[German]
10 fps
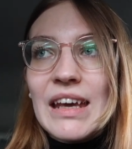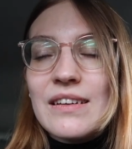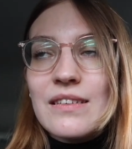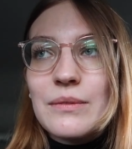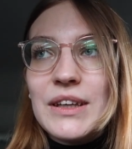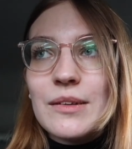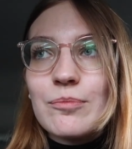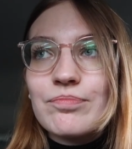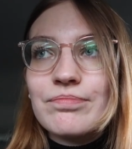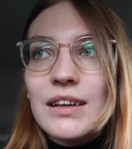
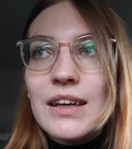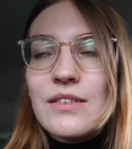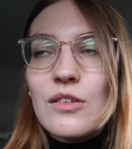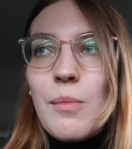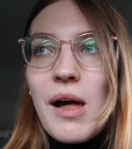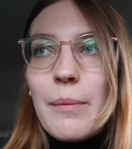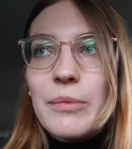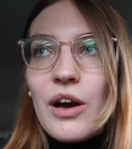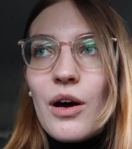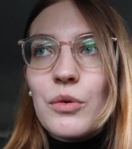Deswegen geht es nochmal ab
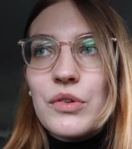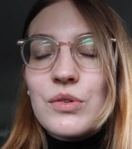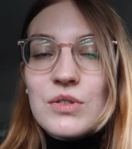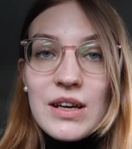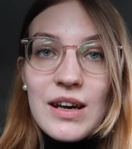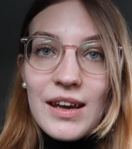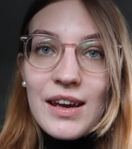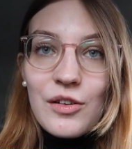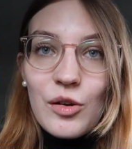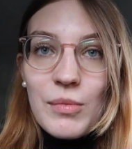nach Hause und dann
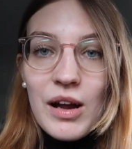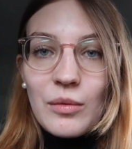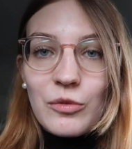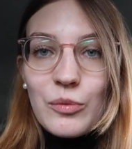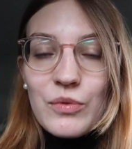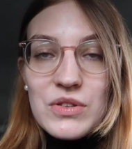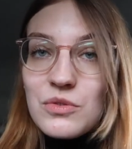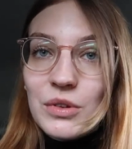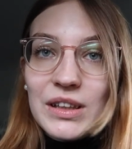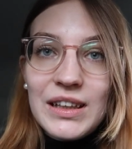nachher nochmal um
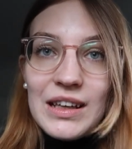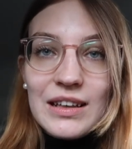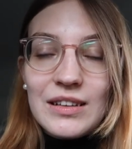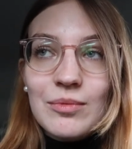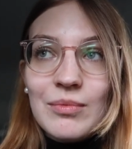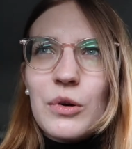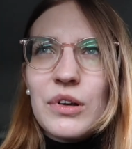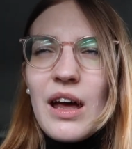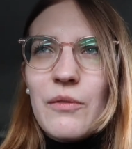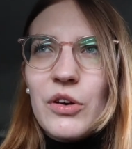15 Uhr hierher.
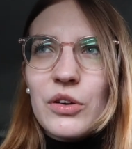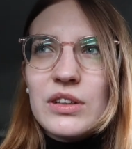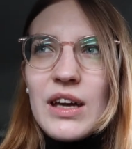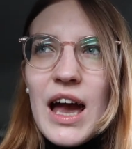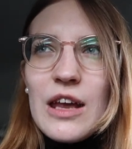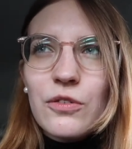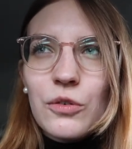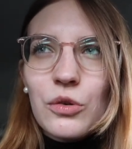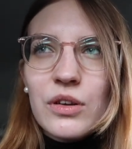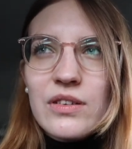Und dann haben wir noch die
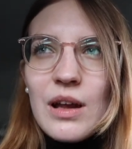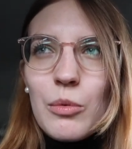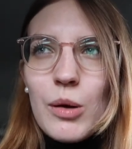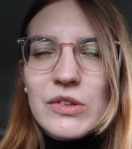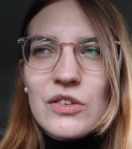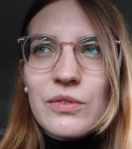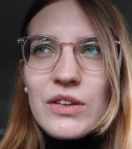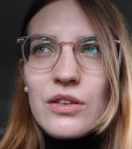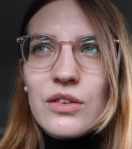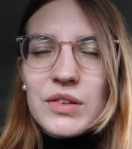Einführung ins Labor,
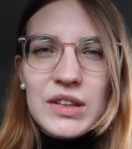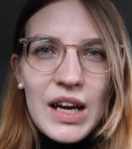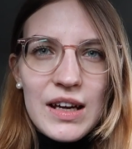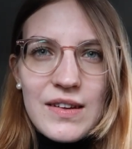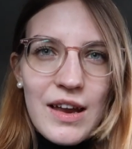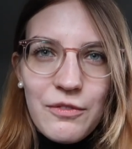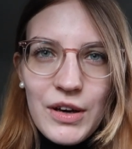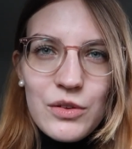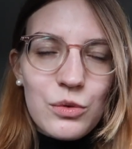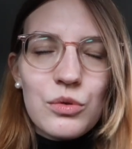beziehungsweise
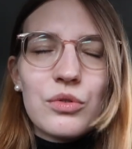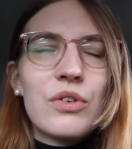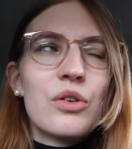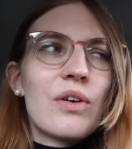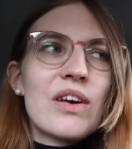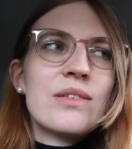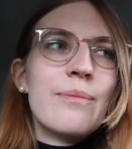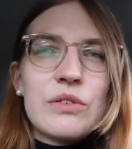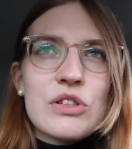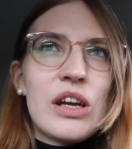Sicherheitsanweisungen, irgendwie sowas.
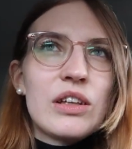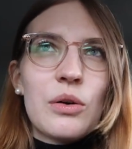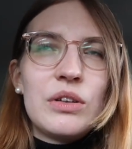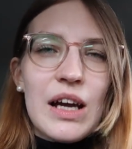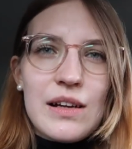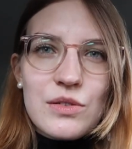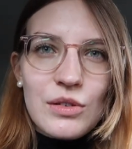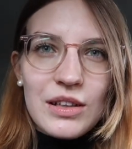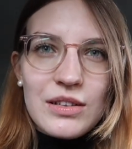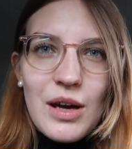Wird wahrscheinlich auch nicht allzu
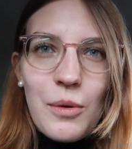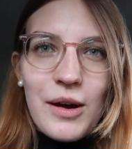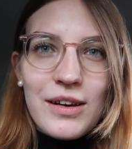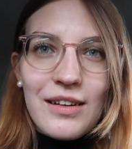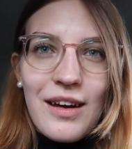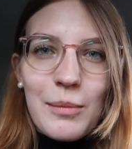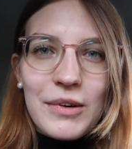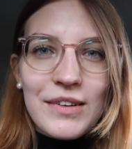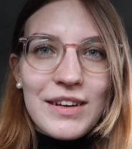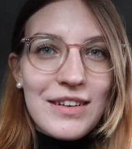lange dauern,
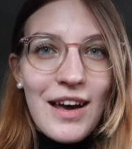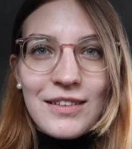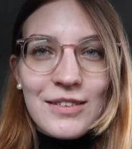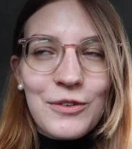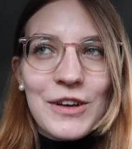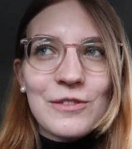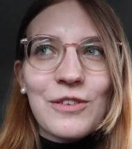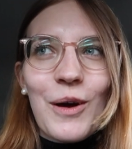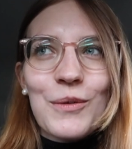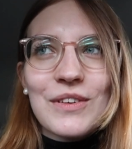aber der Tag ist auf jeden
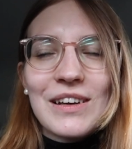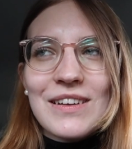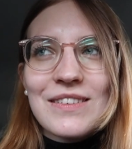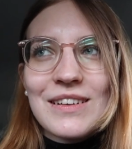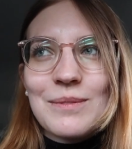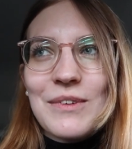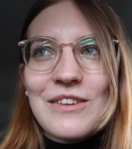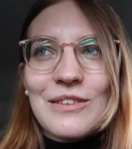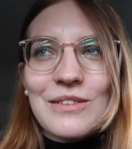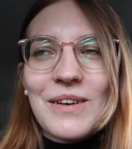Fall ausgelastet,
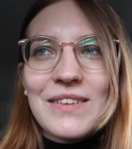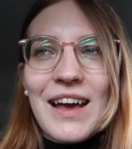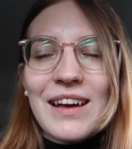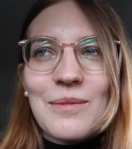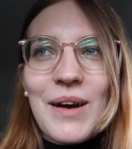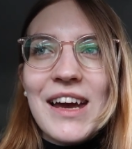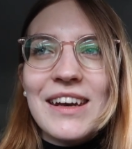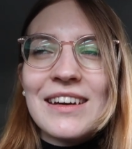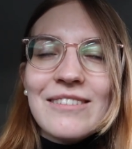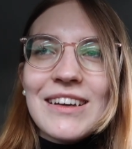beziehungsweise
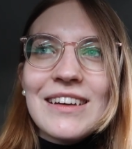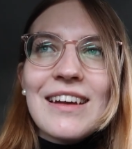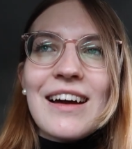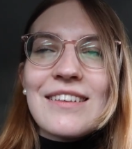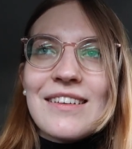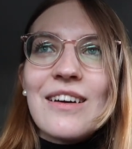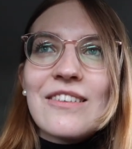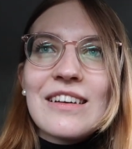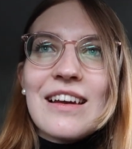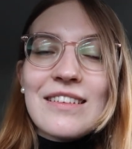allgemein werden die Tage sehr
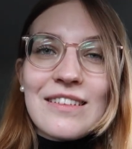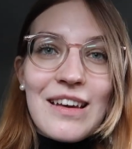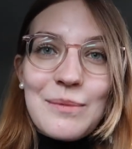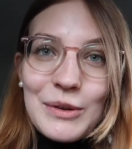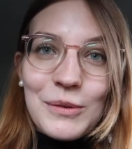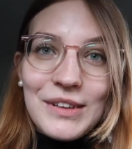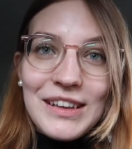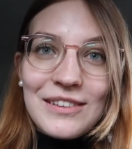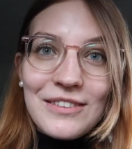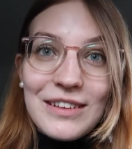ausgelastet sein mit
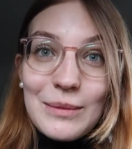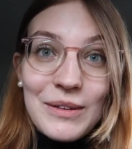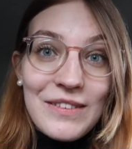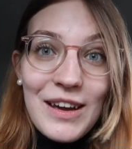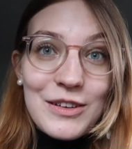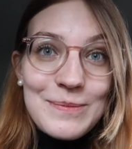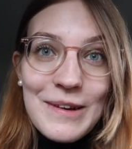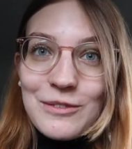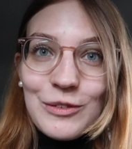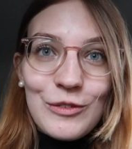Uni und ich bin sehr
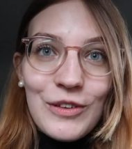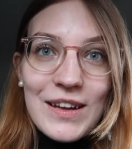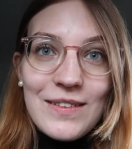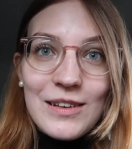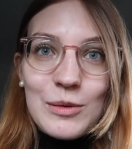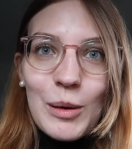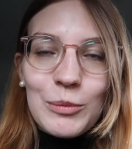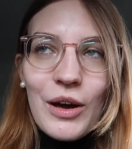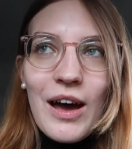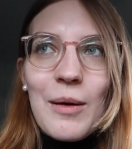gespannt, wie viel Freizeit ich
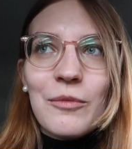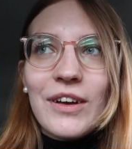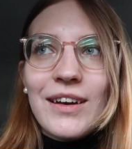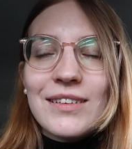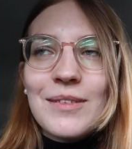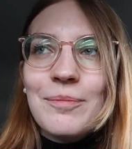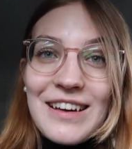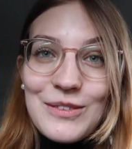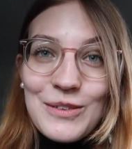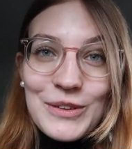überhaupt noch haben werde.
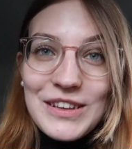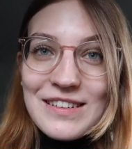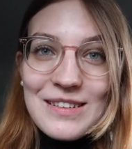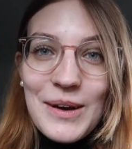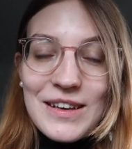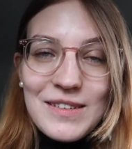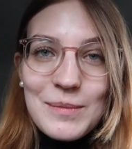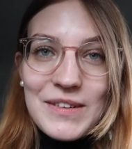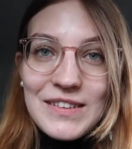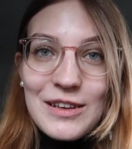Also da würde ich das zweite
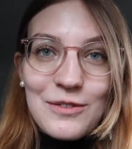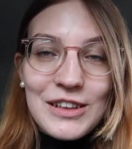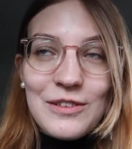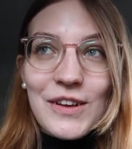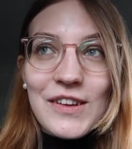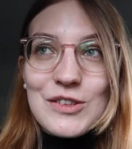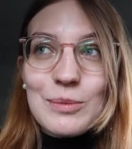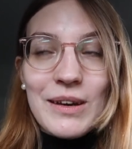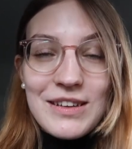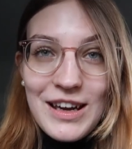Semester definitiv als
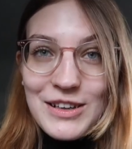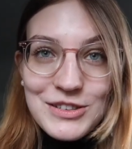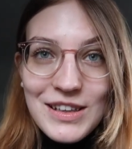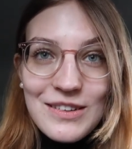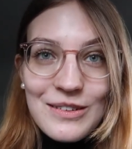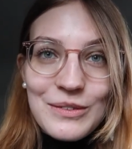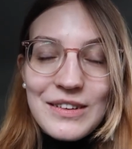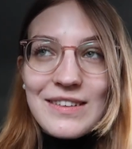entspannter einschätzen und